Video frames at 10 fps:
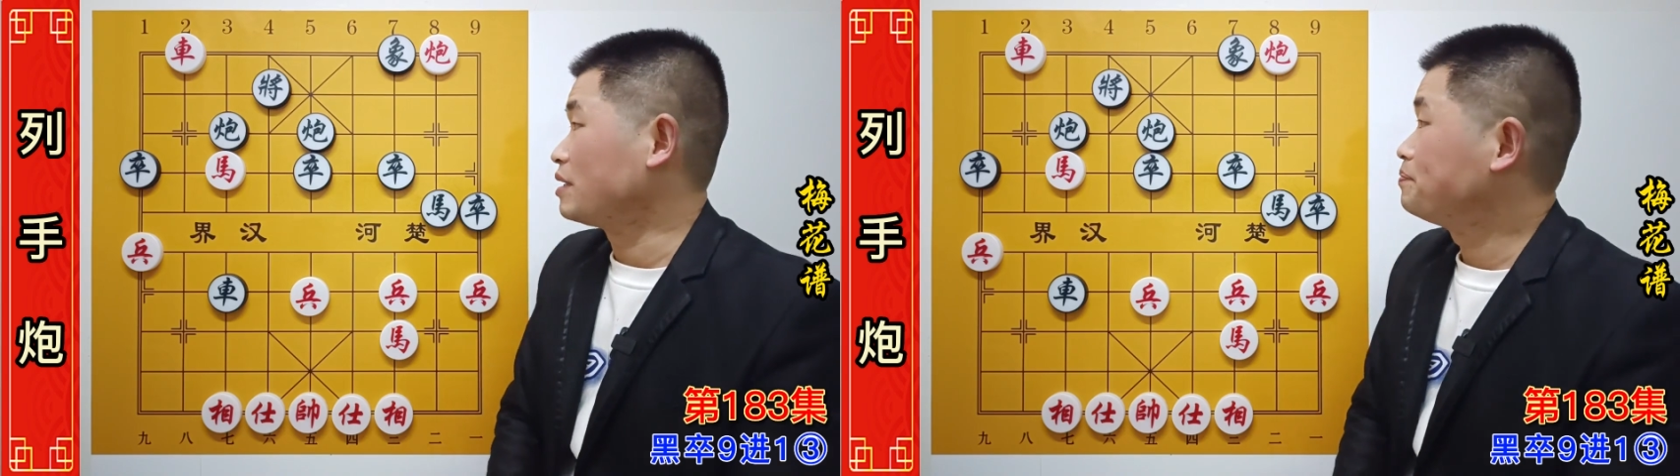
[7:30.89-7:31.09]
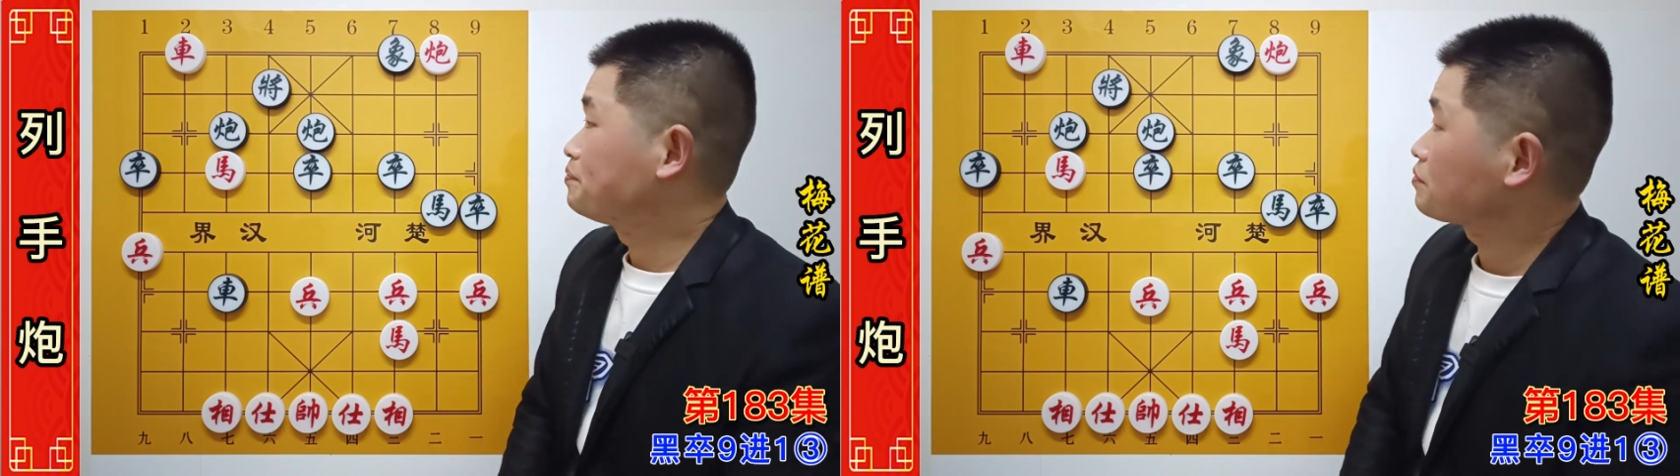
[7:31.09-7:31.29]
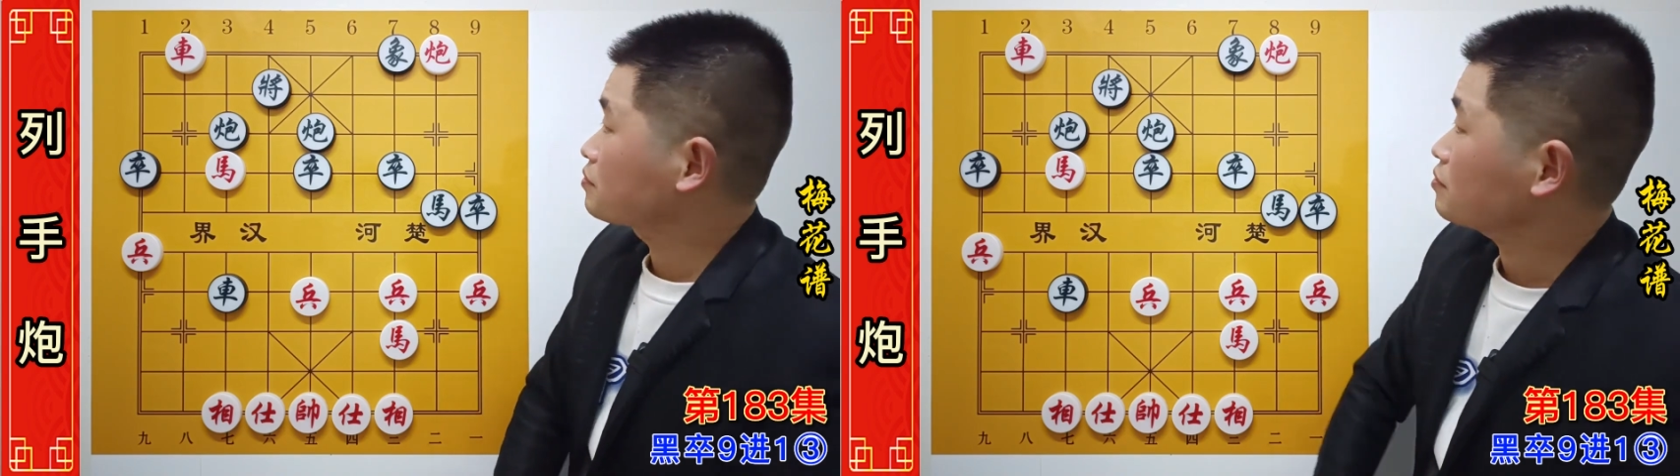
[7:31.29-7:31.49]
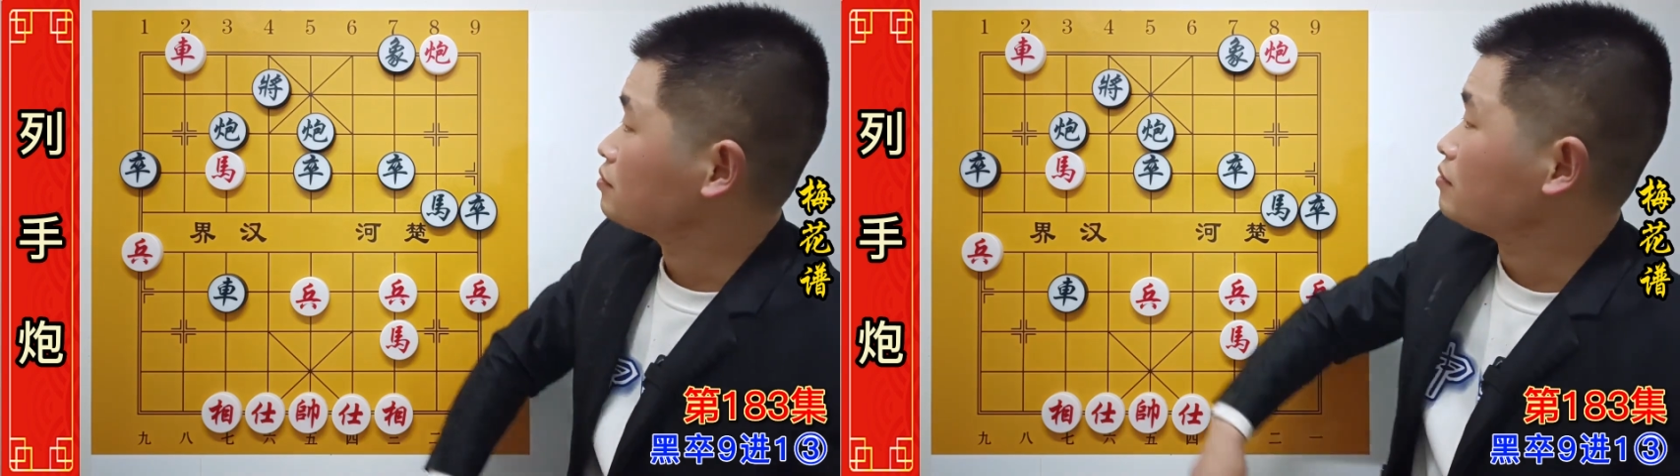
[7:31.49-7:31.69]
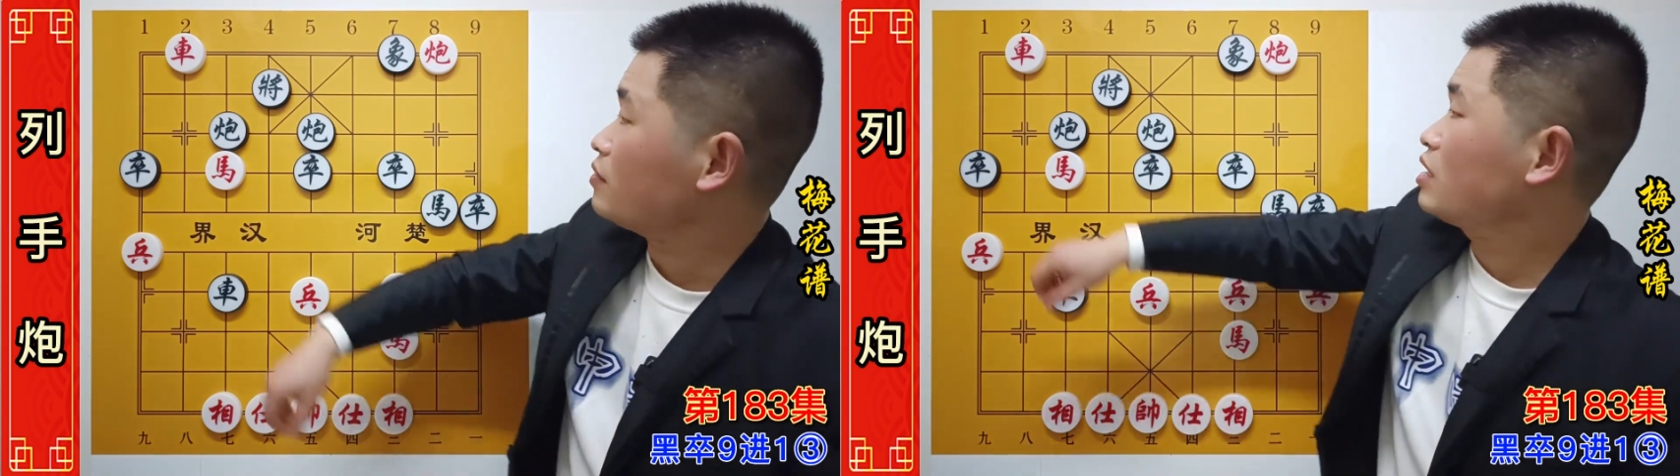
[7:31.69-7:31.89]
了。
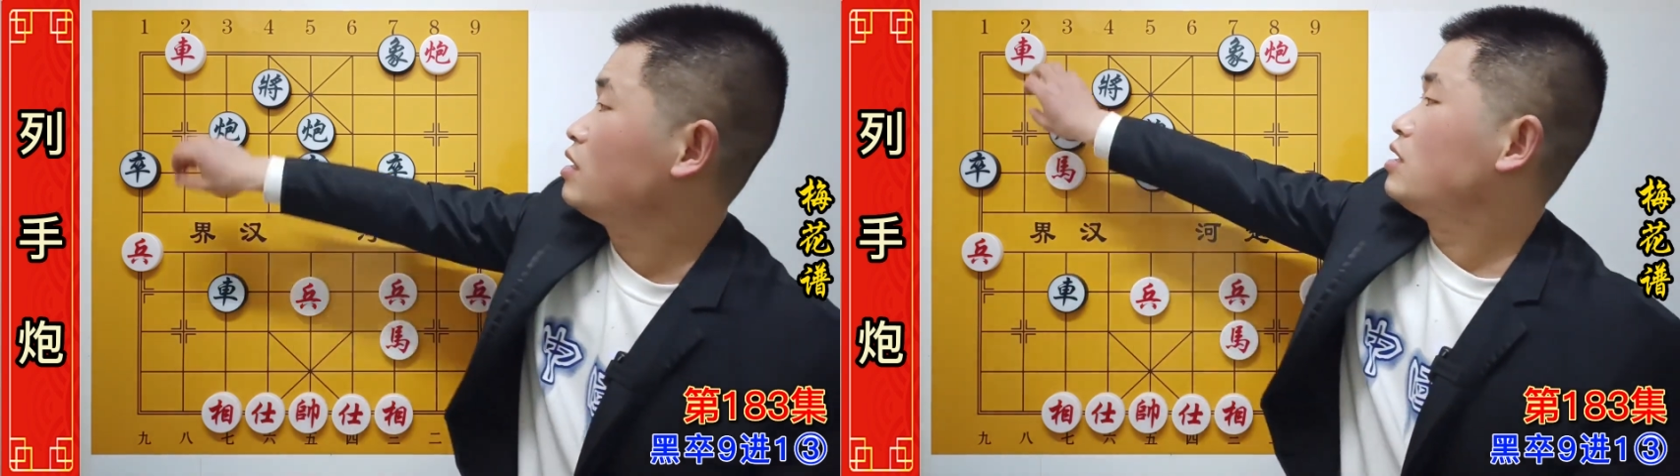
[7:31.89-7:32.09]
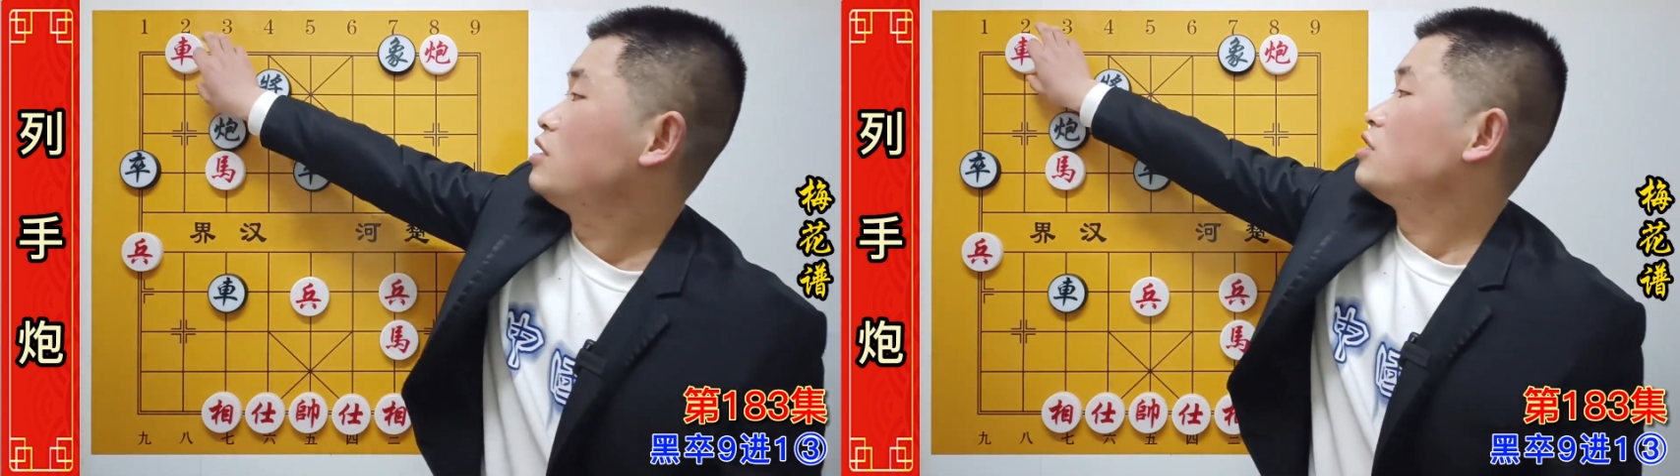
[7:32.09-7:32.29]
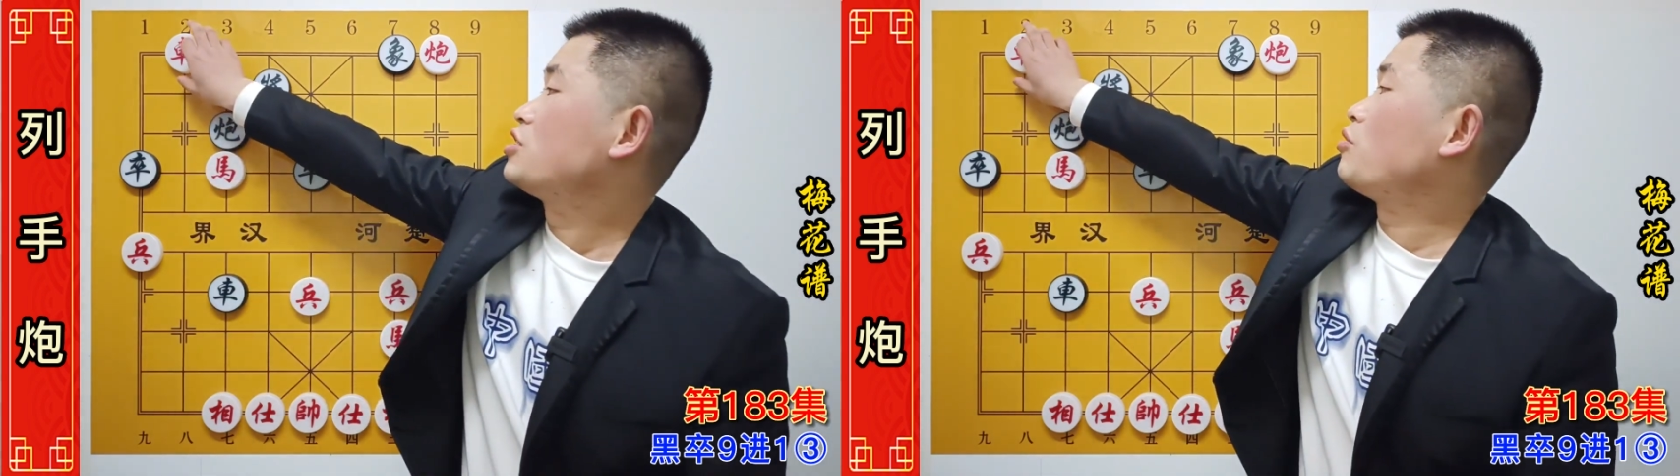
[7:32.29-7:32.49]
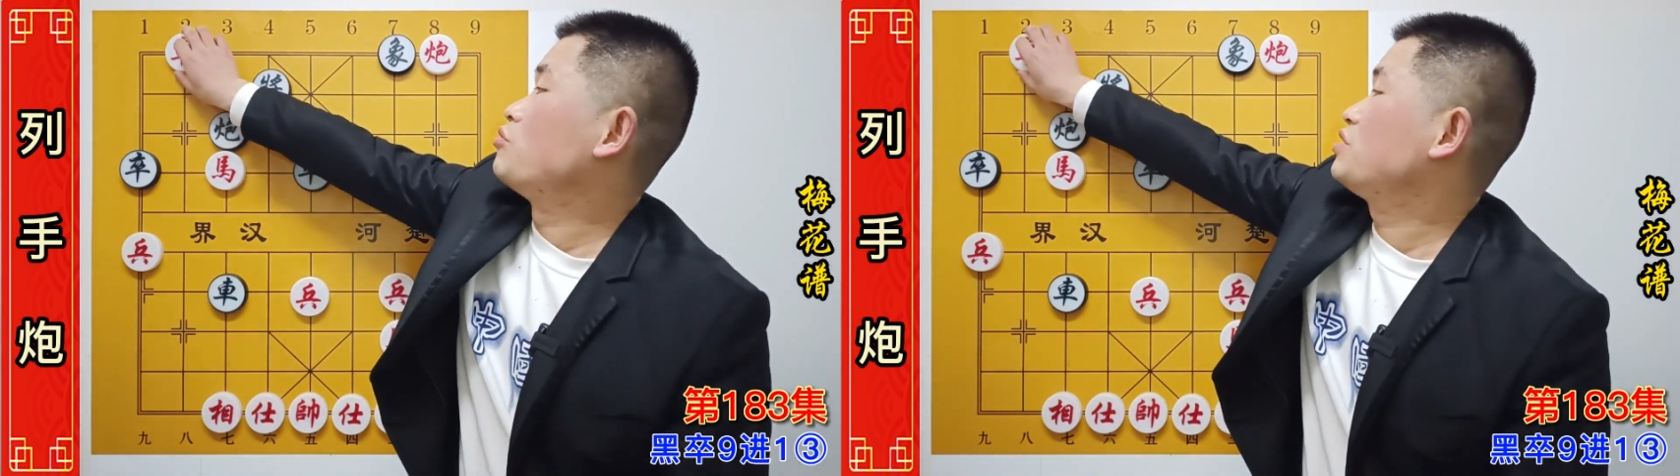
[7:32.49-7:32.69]
首